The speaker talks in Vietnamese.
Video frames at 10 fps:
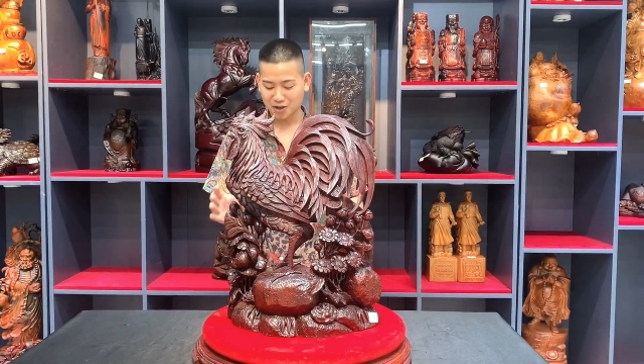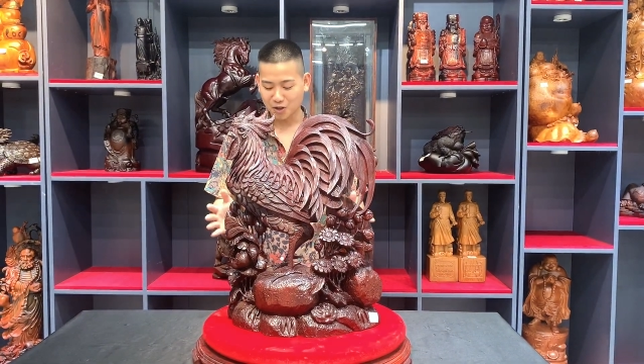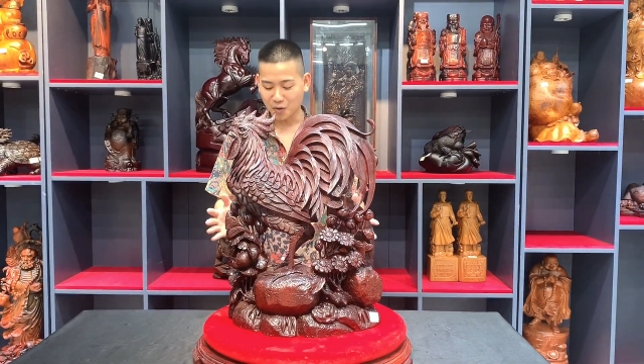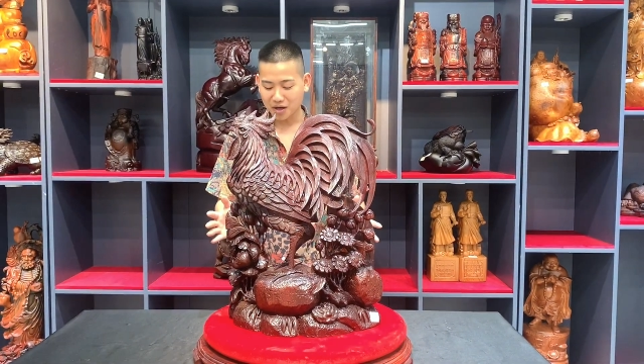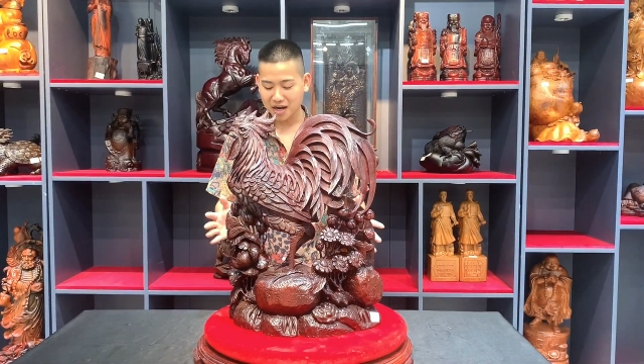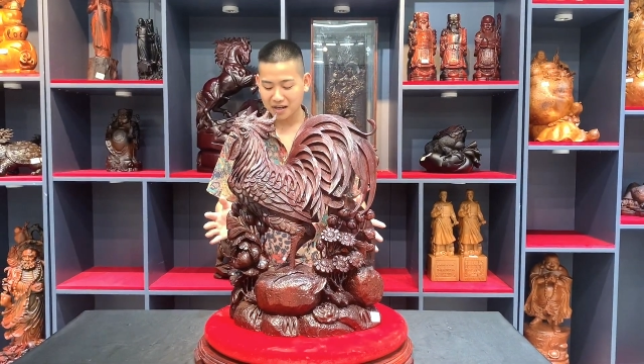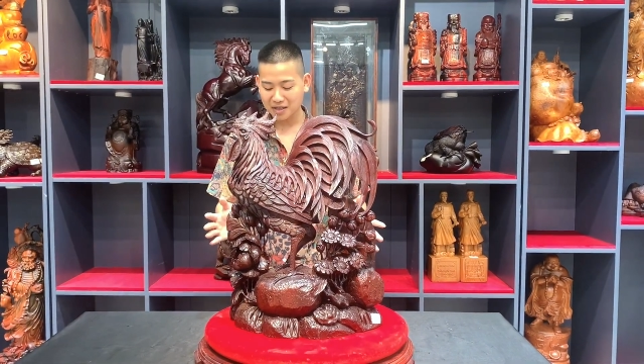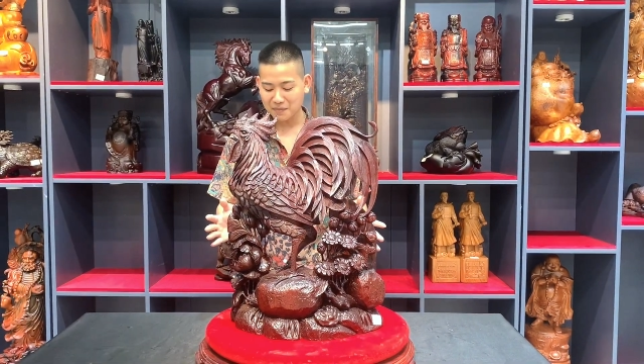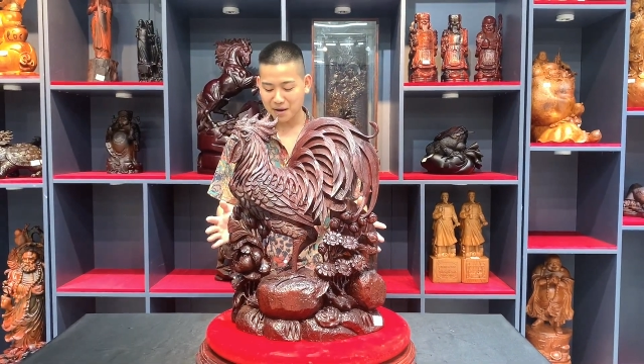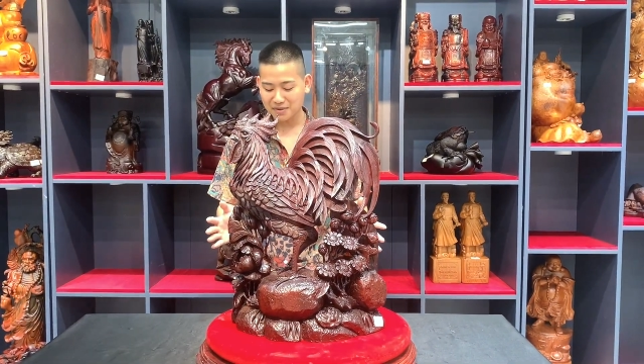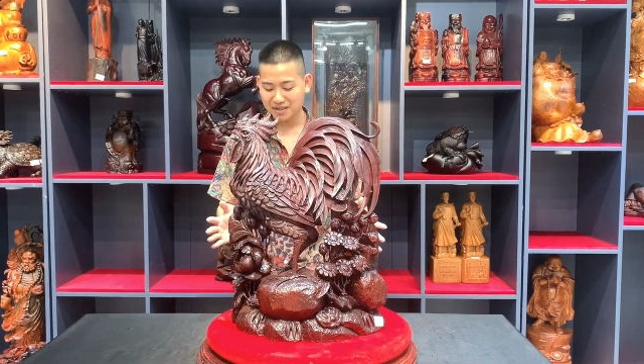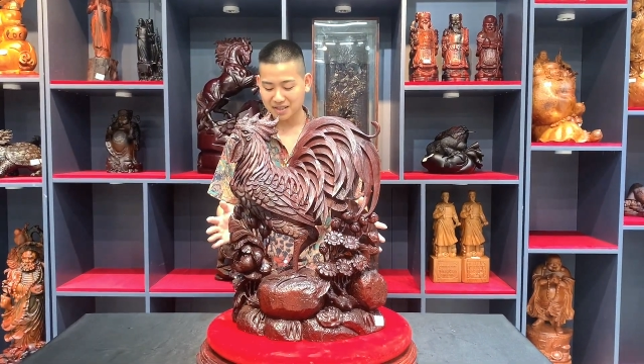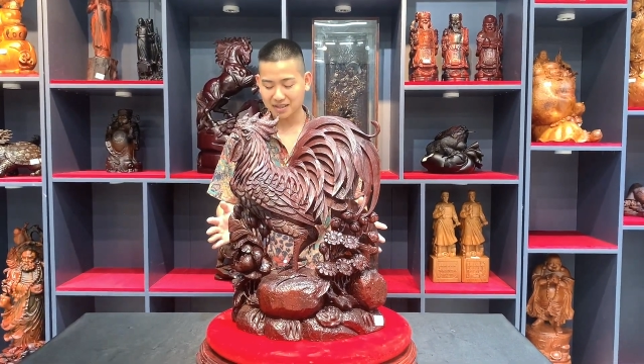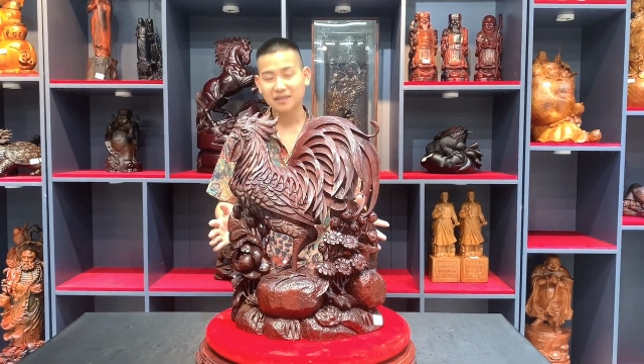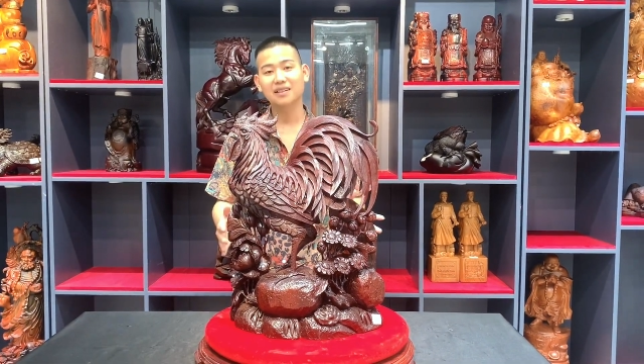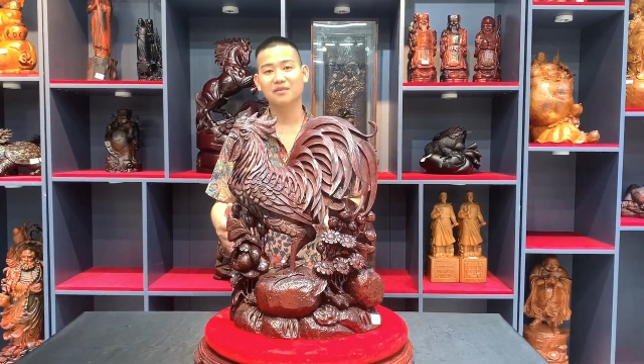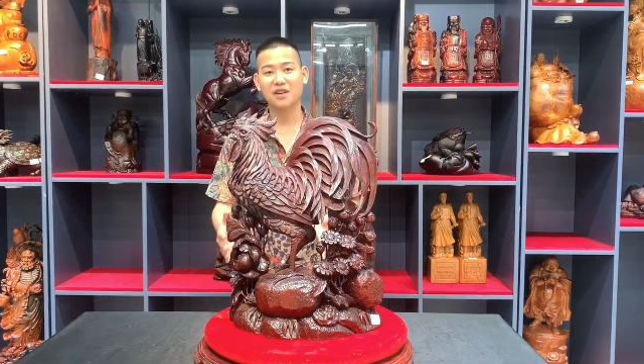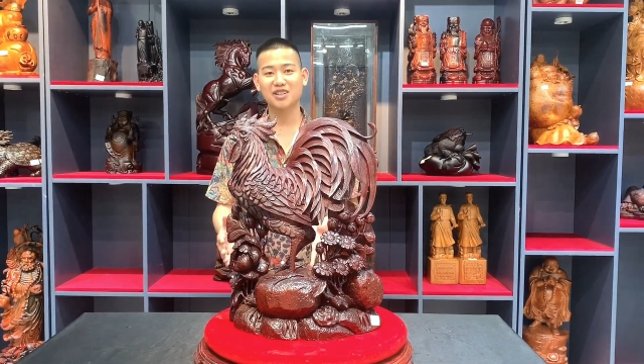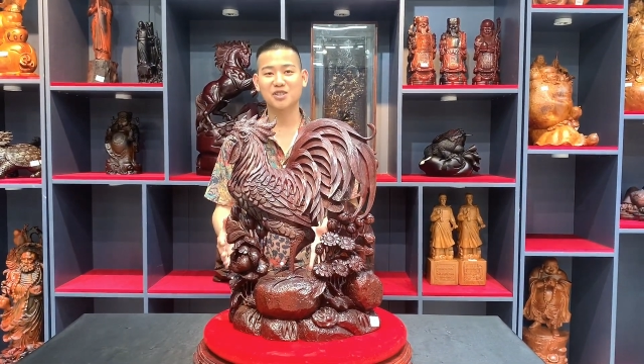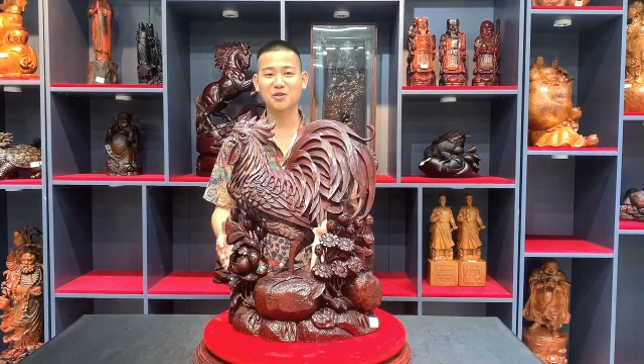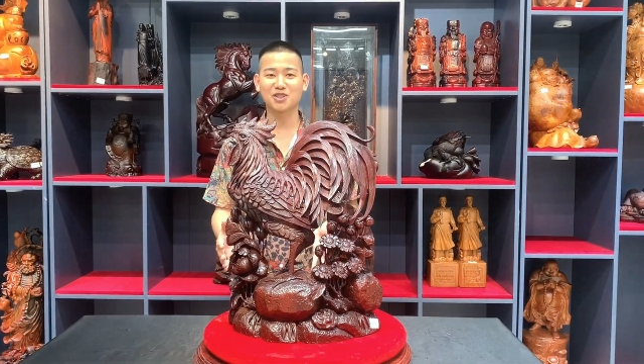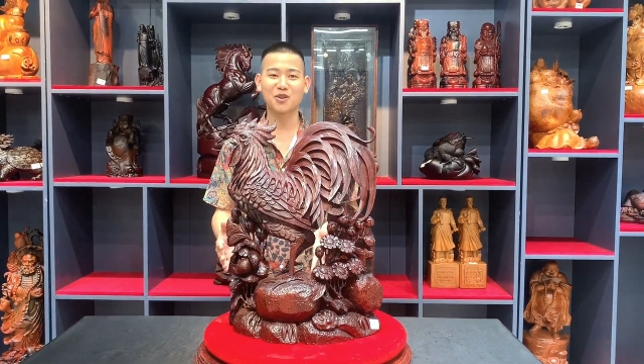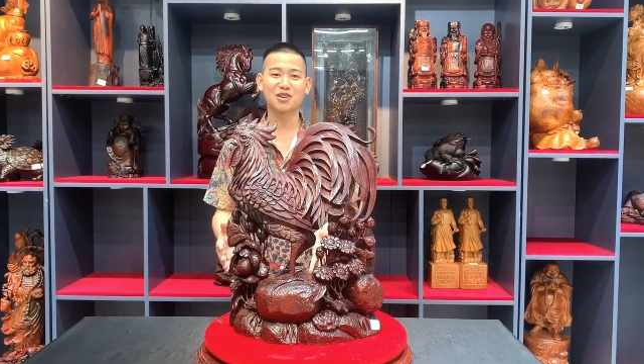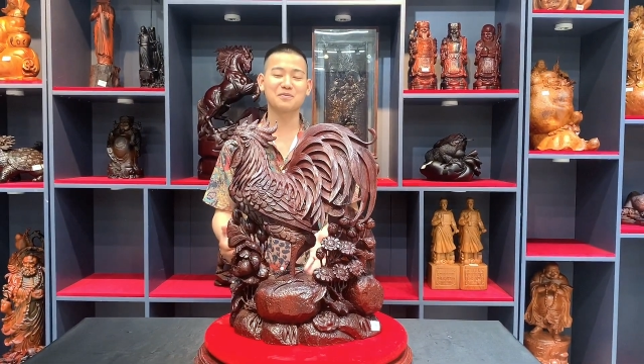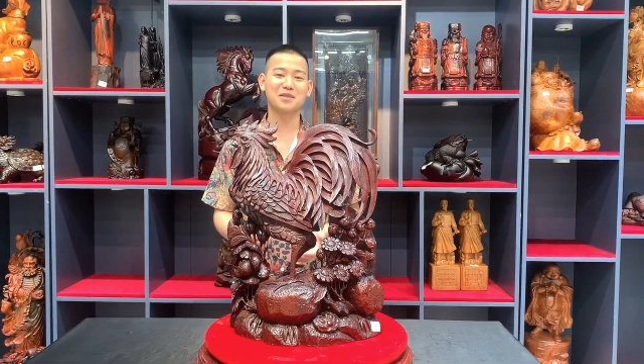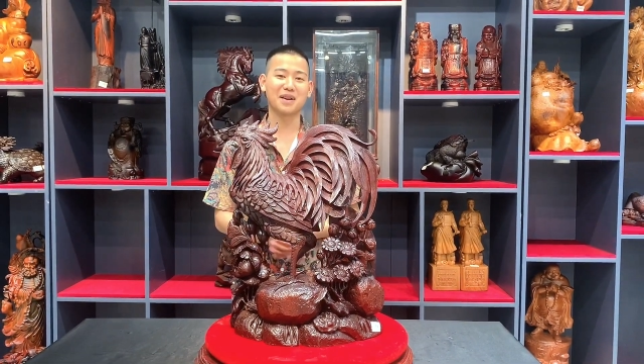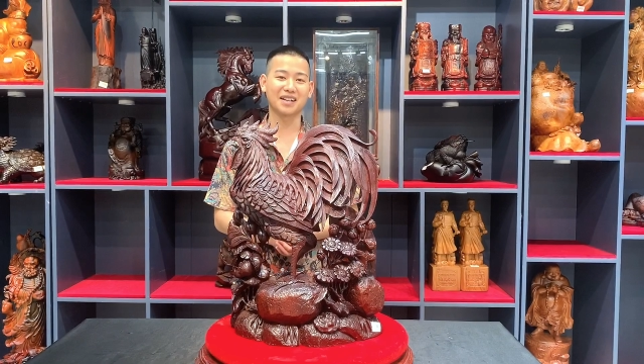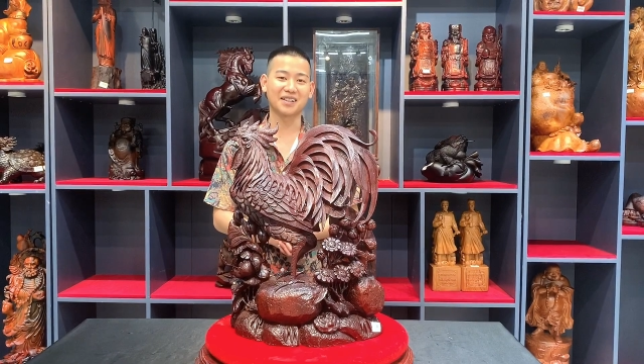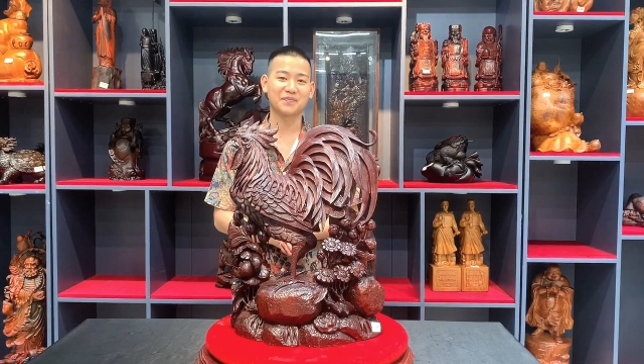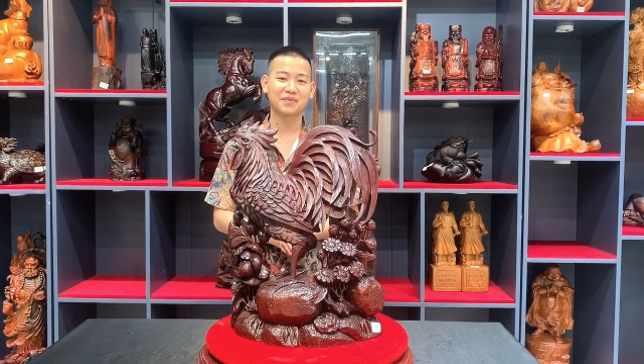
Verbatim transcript: chiều ngang là ba mươi chín và chiều sâu là mười bảy.